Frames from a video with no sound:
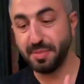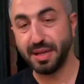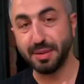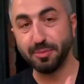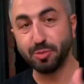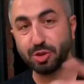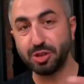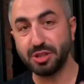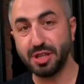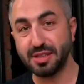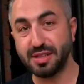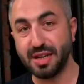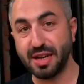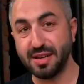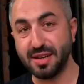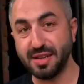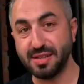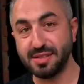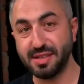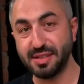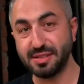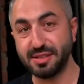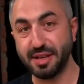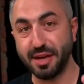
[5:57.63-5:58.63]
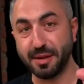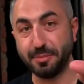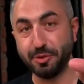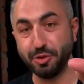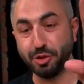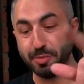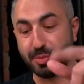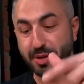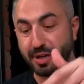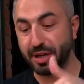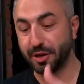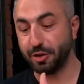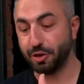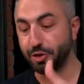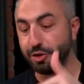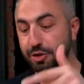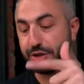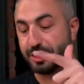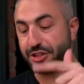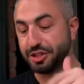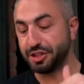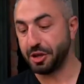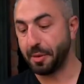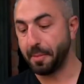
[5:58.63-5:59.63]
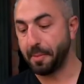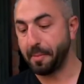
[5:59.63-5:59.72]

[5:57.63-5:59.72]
beni mutlu eden lezzetler bir numara kokoreç.